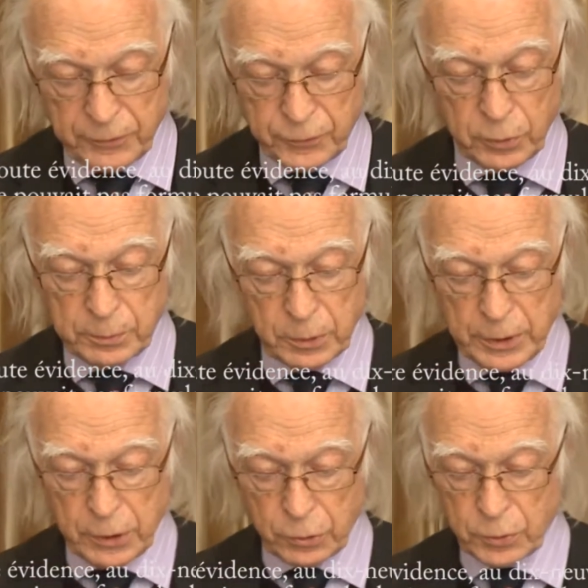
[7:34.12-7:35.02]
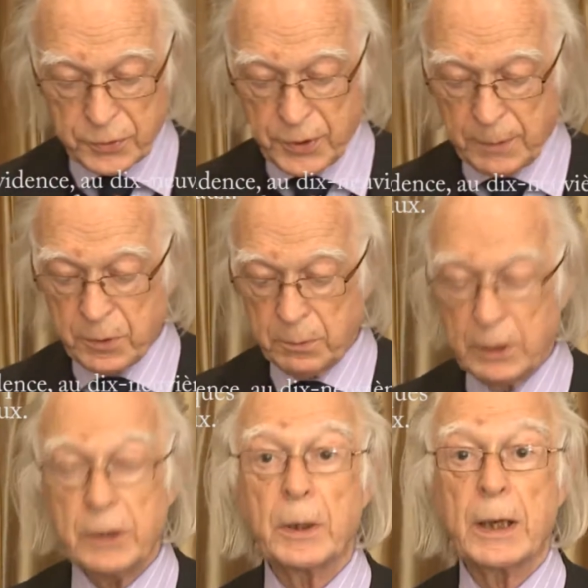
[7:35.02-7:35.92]
formuler le concept du
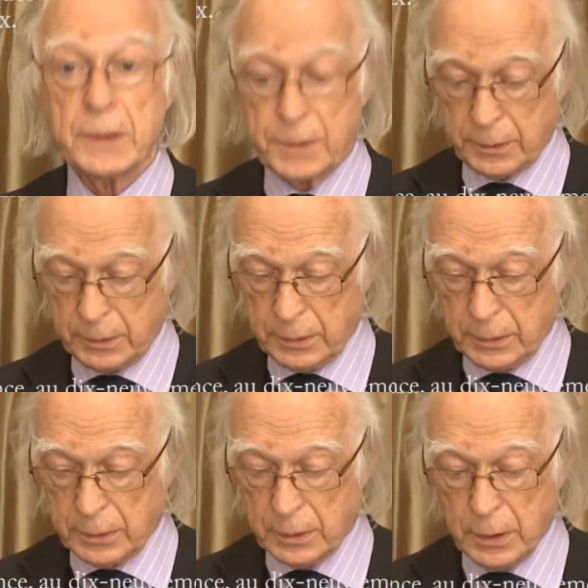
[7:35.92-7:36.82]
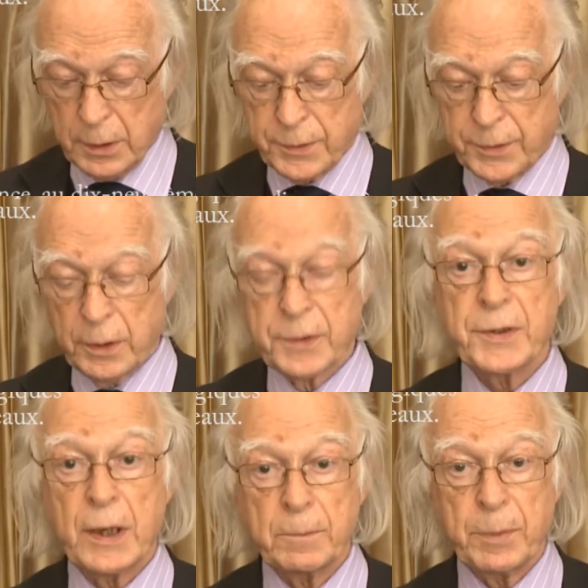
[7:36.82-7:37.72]
milieu intérieur sans
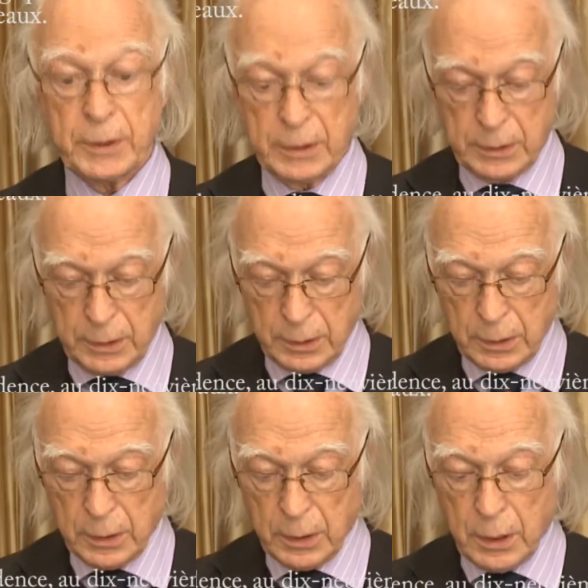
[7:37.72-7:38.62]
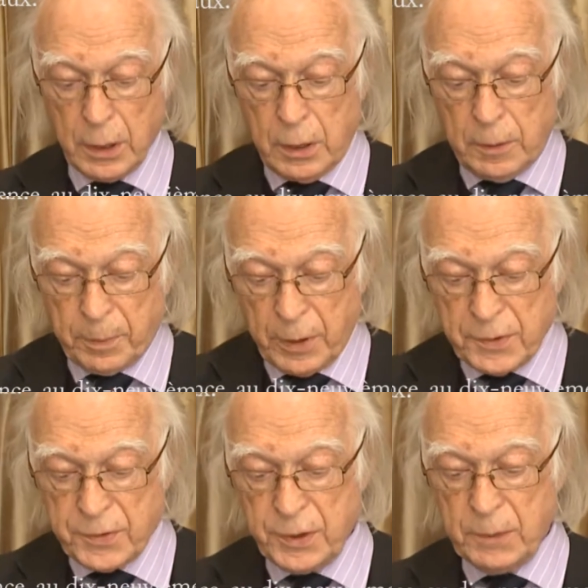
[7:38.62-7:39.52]
impliquer le
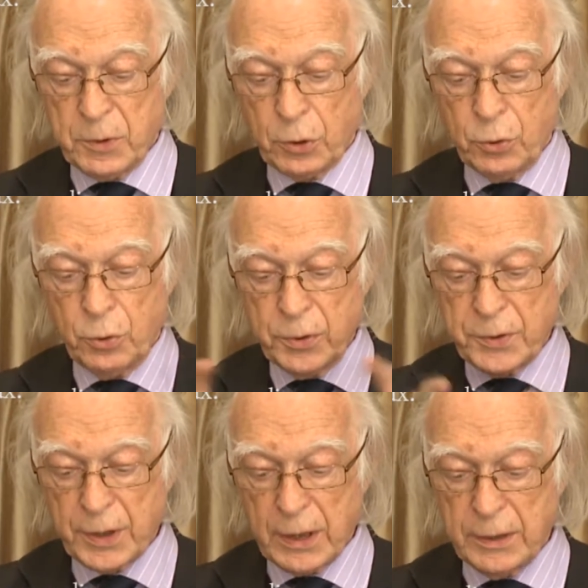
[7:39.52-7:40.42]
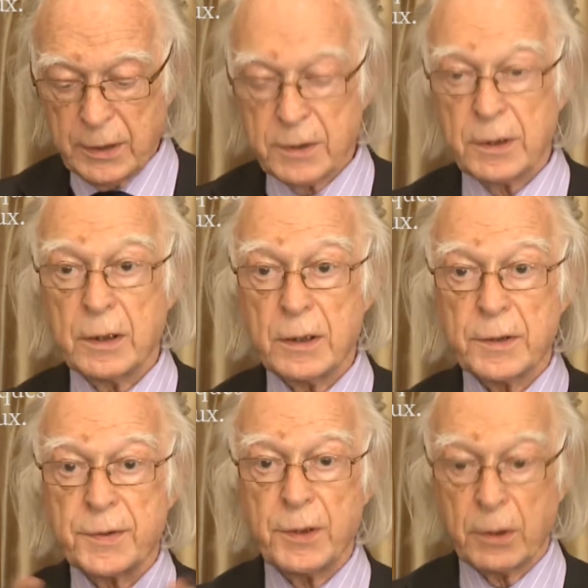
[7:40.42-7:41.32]
principe de causalité
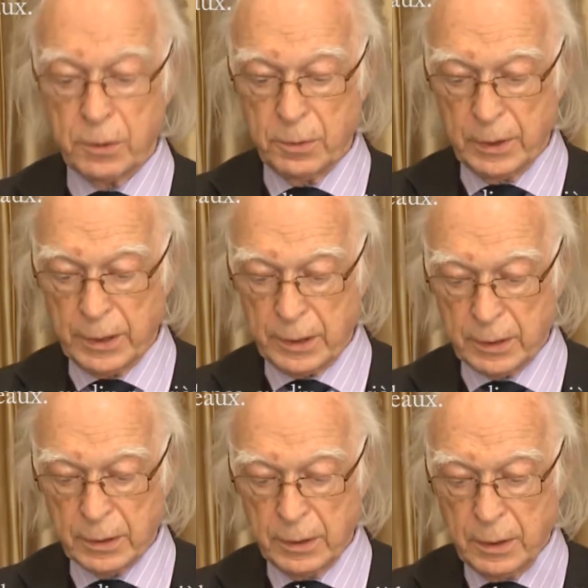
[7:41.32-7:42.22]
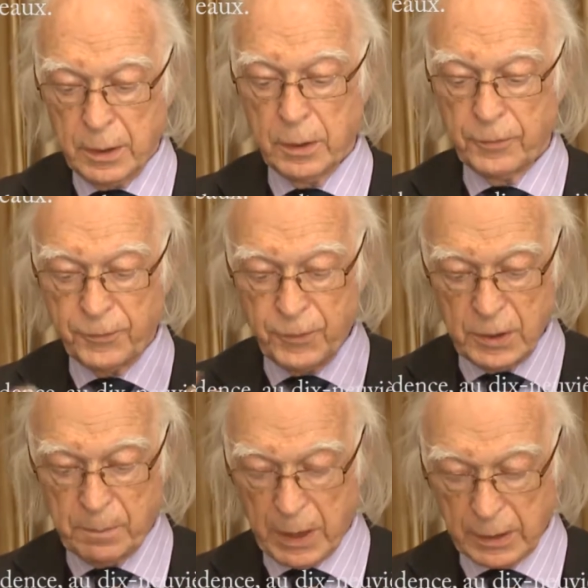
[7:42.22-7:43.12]
circulaire, le
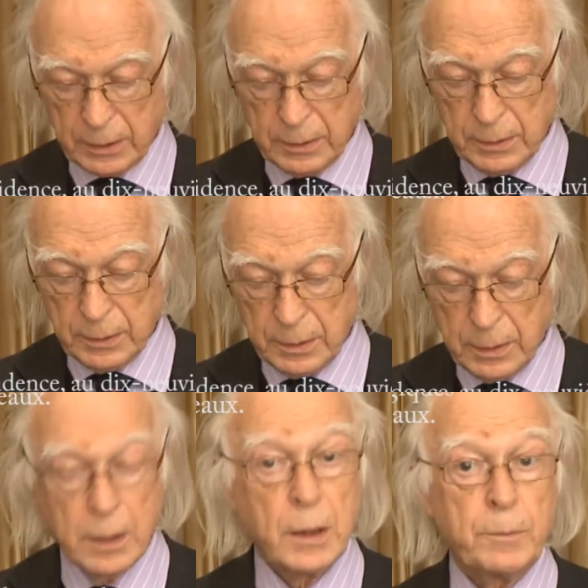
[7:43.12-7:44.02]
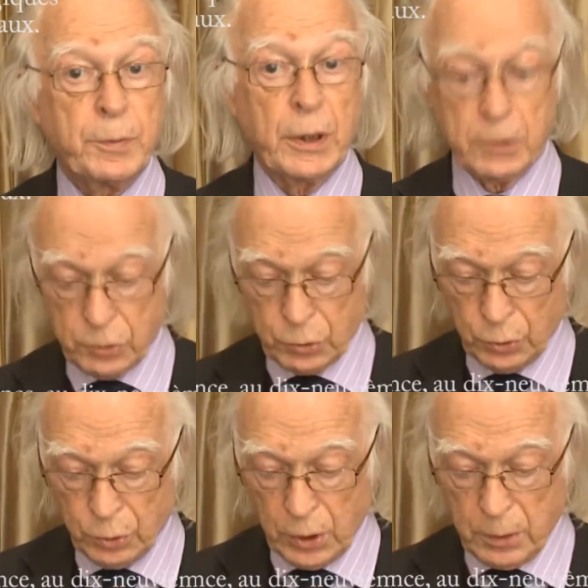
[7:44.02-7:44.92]
feedback, bien
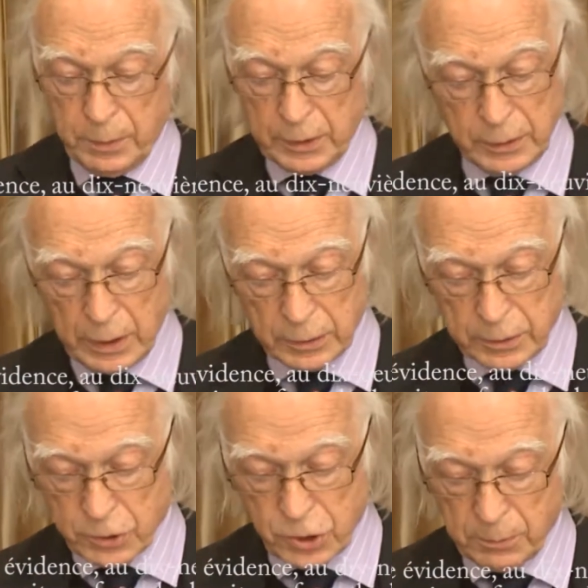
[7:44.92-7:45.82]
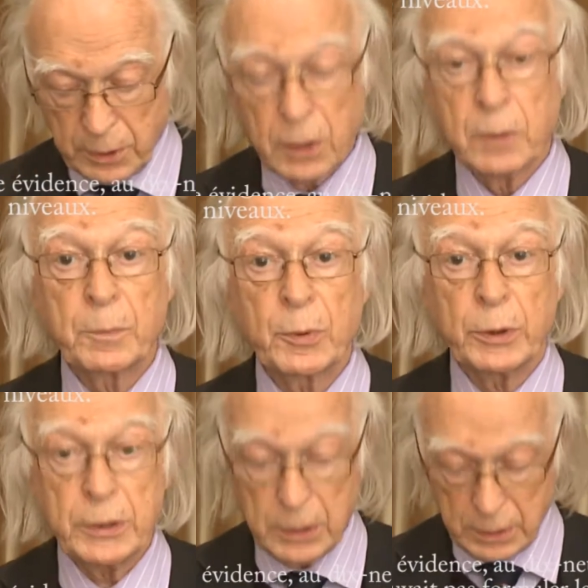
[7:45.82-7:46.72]
que Bernard n'a jamais
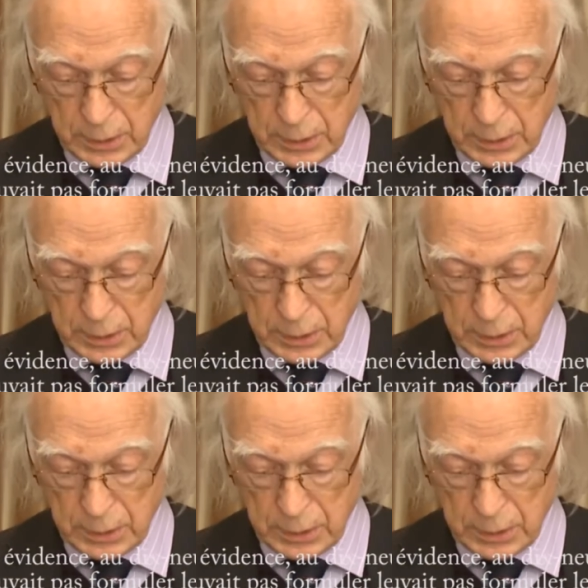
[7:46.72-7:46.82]
employé